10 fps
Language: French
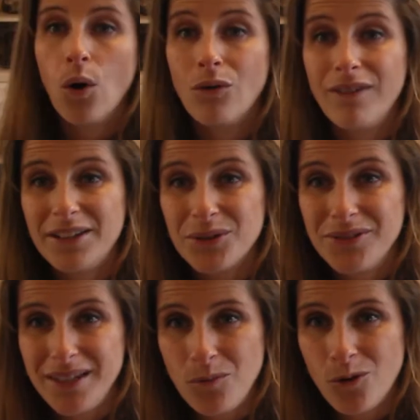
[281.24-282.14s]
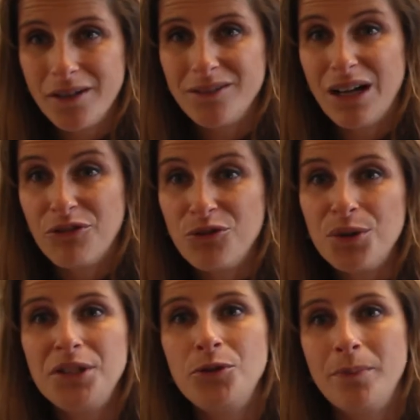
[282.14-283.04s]
on va être témoin de la
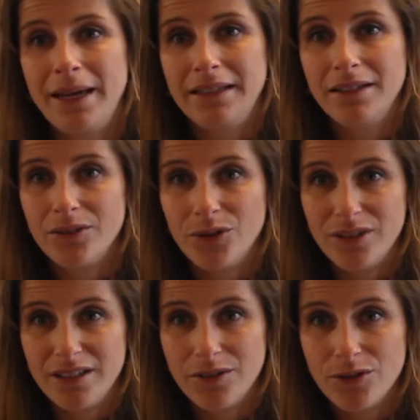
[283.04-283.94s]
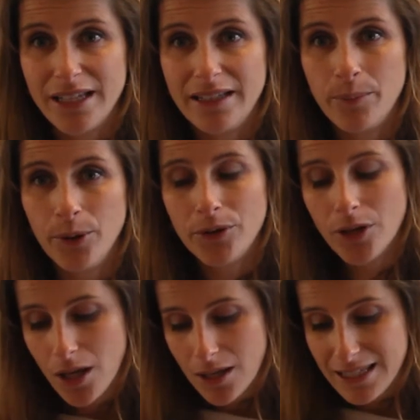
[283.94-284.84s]
folie humaine de, cette
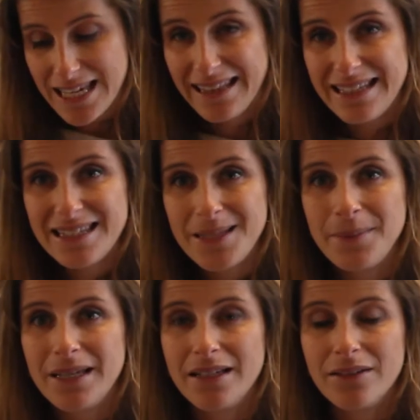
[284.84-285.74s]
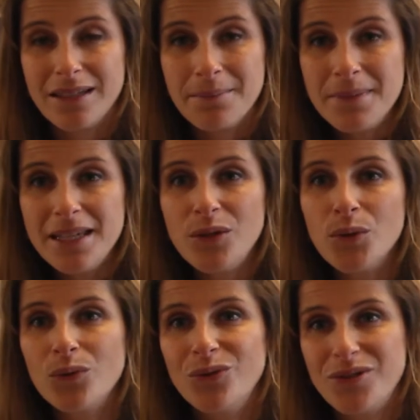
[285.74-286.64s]
époque qui a décimé des
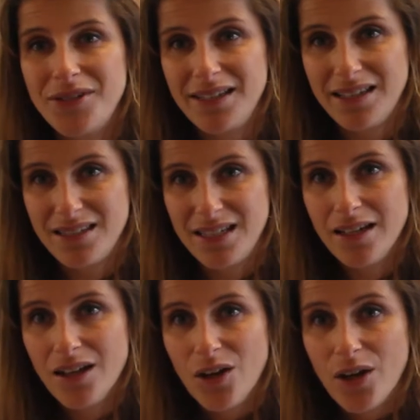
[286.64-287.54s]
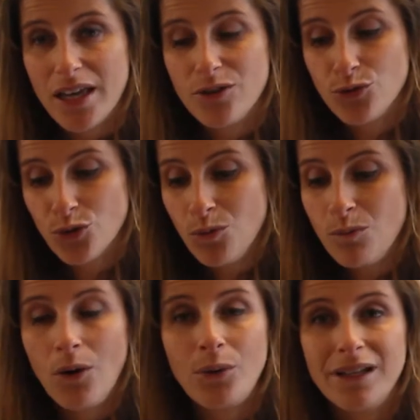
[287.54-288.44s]
millions de cétacés et jusqu'au
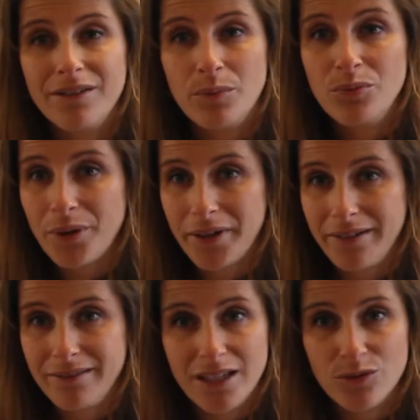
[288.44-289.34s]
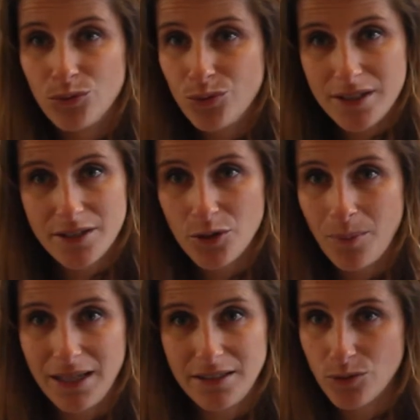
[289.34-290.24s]
moment où il n'y avait plus rien et ils ont tout laissé
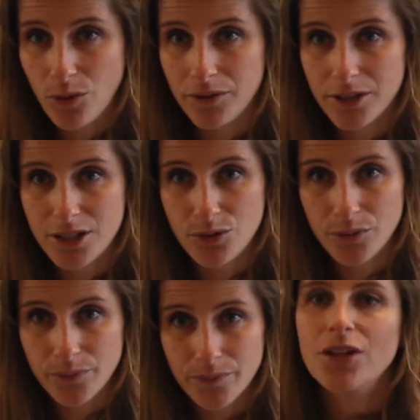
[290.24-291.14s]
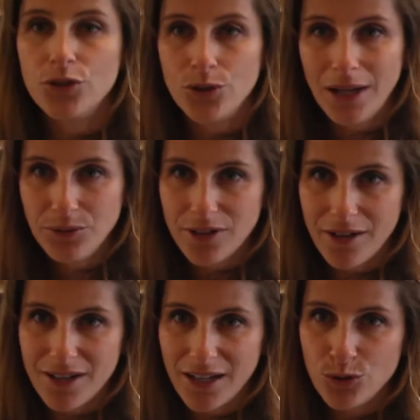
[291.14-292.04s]
sur place, ils sont rentrés chez eux. Cela nous
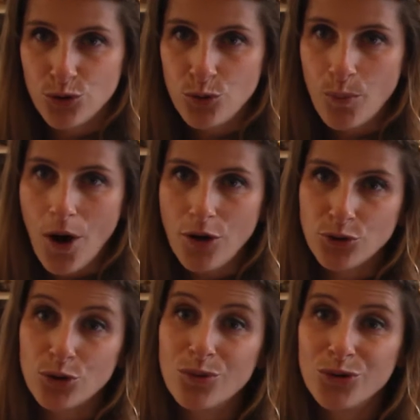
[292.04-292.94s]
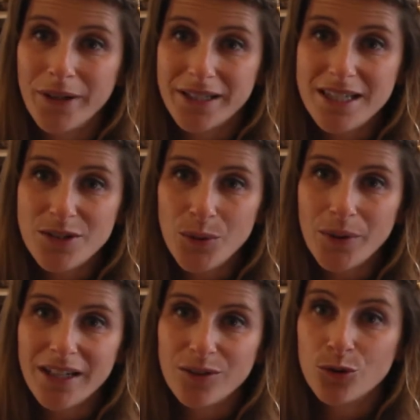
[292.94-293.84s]
servira de support sur le besoin
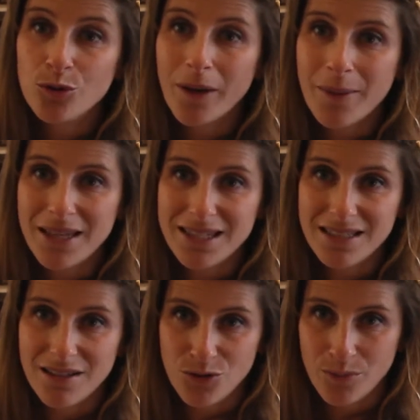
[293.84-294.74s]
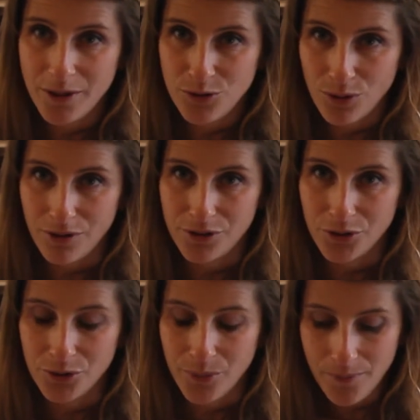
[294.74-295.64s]
historique de suprématie des humains sur
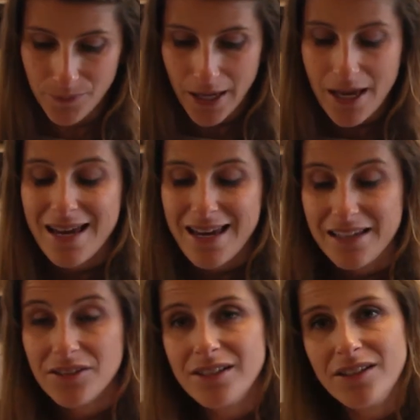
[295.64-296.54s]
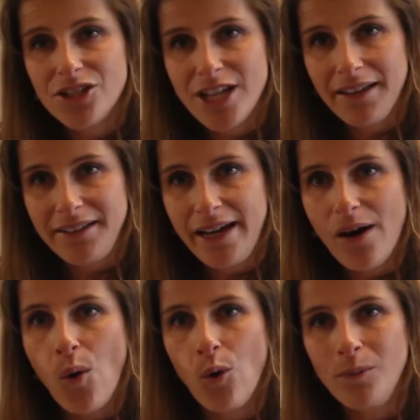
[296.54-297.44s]
l'environnement et en ces temps
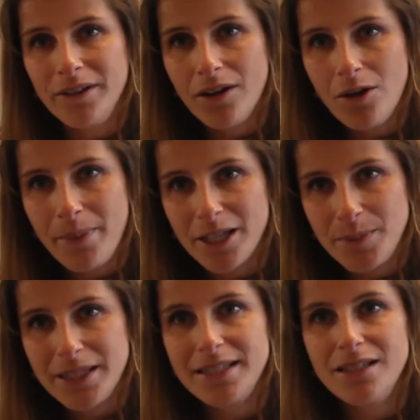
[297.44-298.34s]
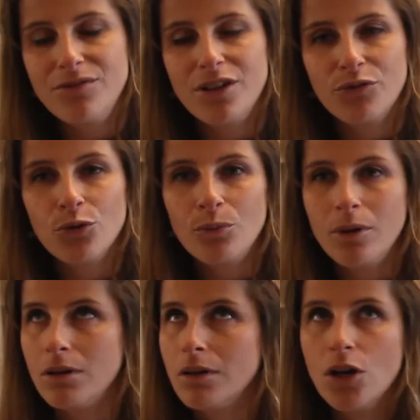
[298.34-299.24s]
charnières, on remettra en perspective les
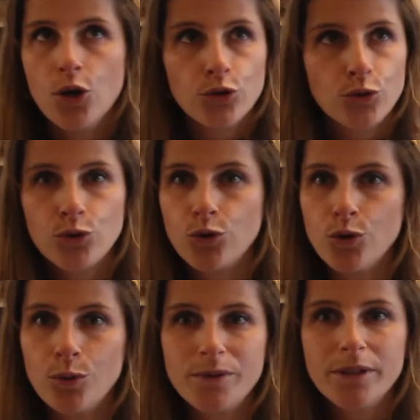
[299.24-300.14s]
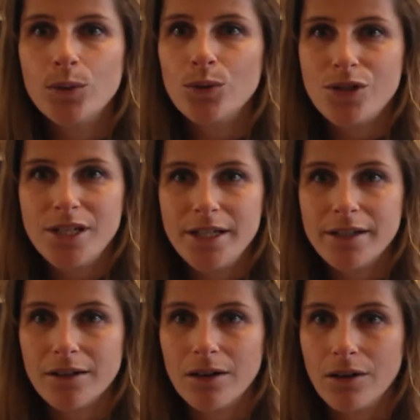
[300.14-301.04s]
fondements sociaux,
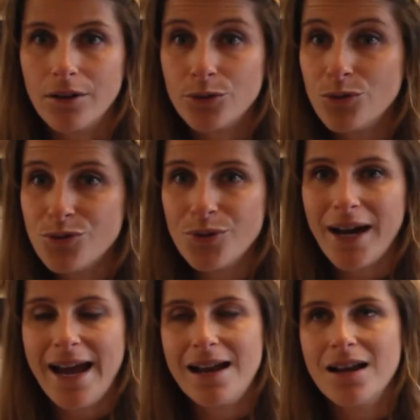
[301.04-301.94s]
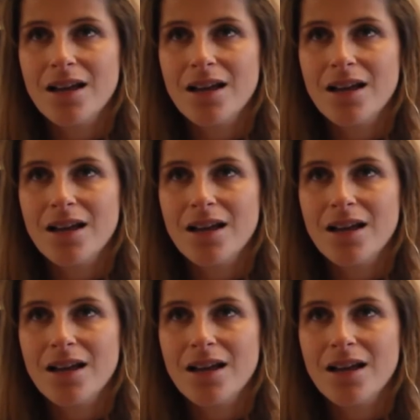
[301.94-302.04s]
psychologiques, euh, culturels